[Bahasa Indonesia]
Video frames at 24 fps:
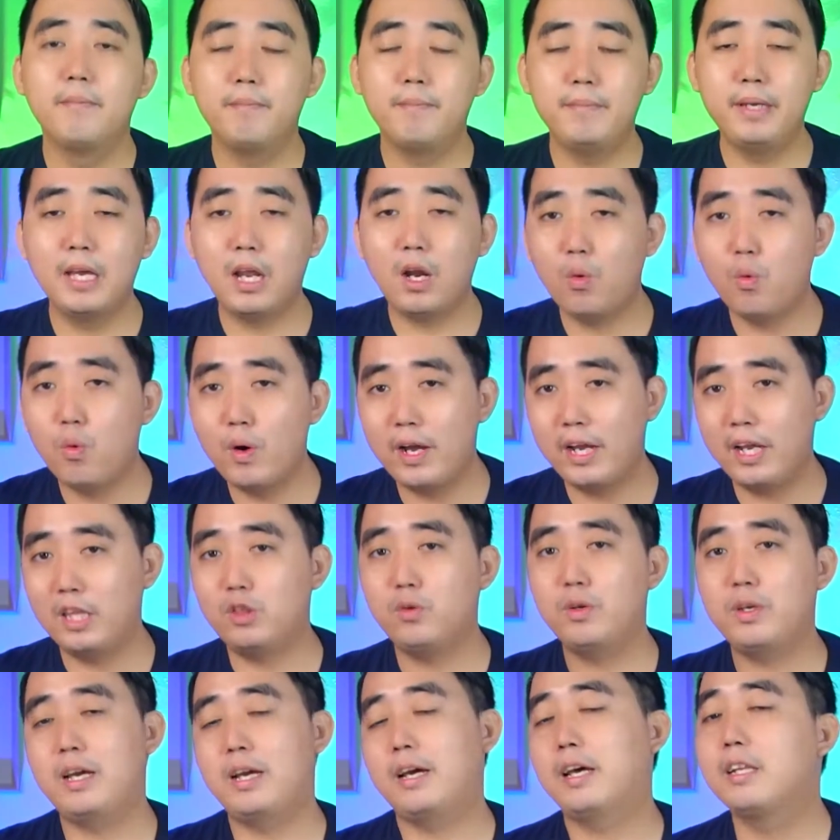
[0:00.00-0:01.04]
biar uang itu
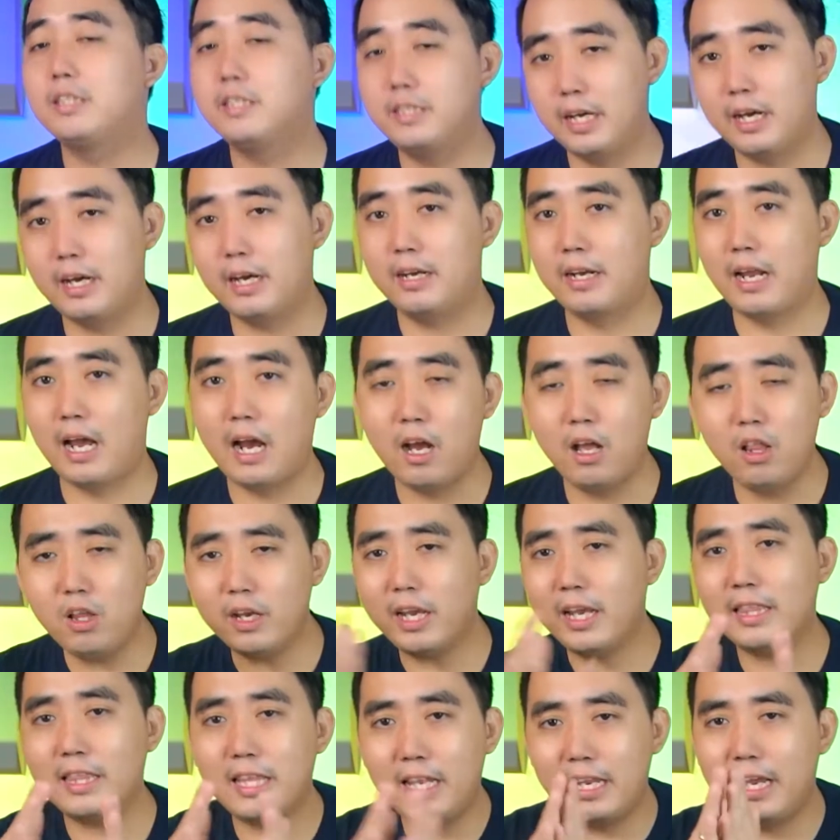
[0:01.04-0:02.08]
yang kerja. Nah, kalau
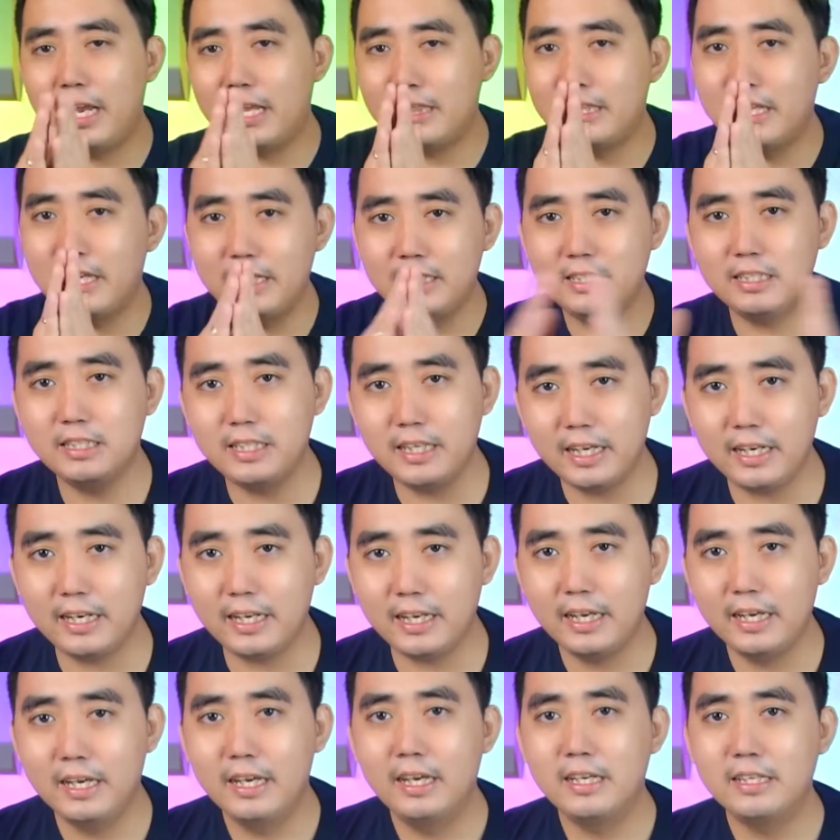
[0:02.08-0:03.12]
kita lihat dari sisi ini,
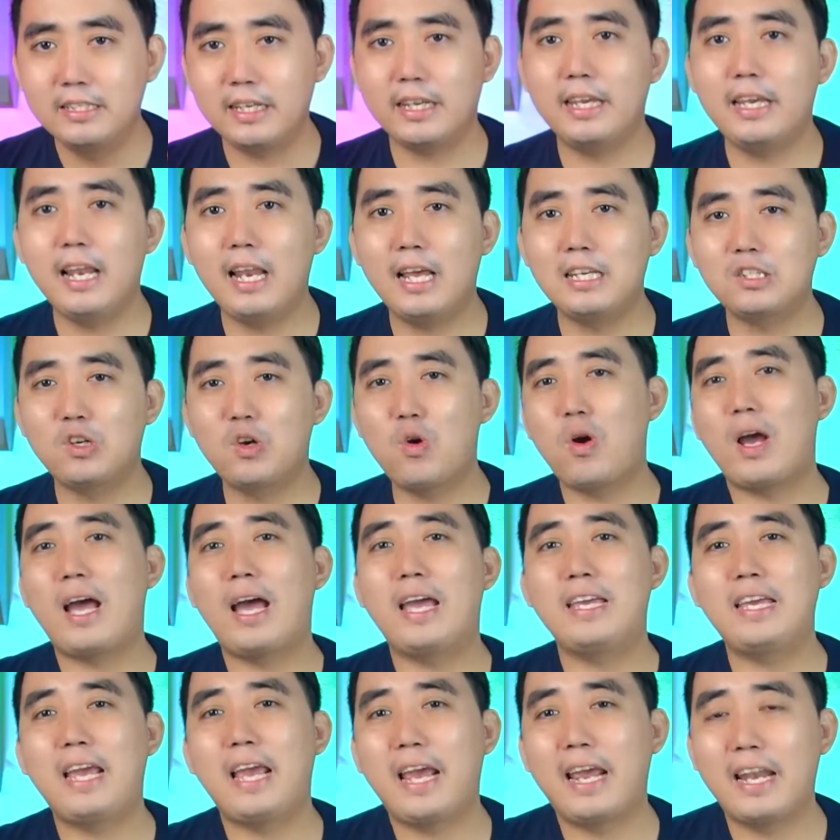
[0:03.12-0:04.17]
sekilas kok
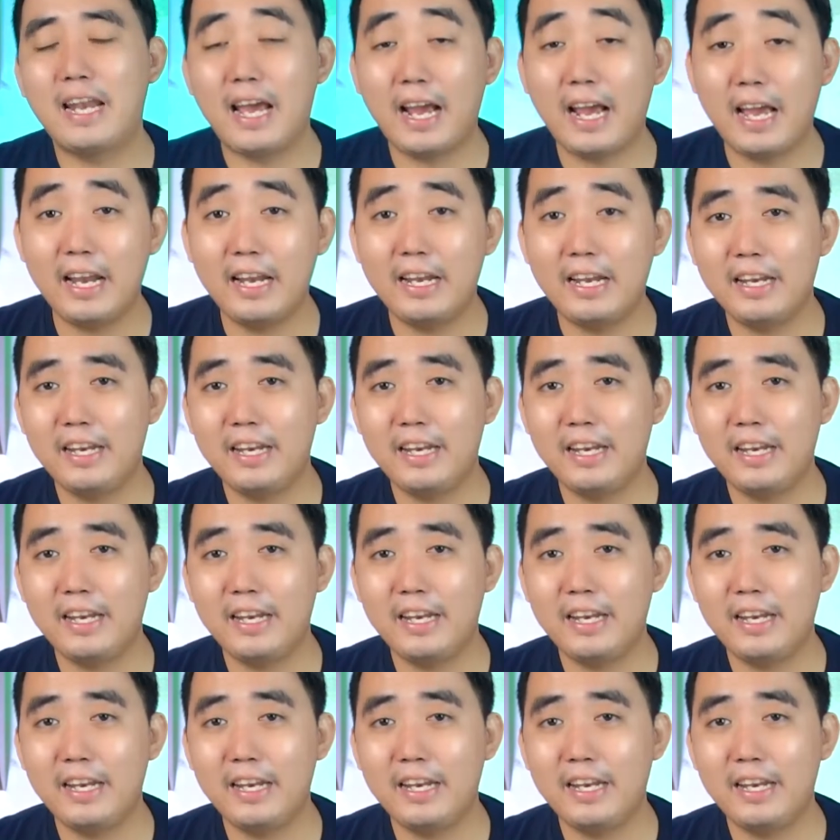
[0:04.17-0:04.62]
kayak enakan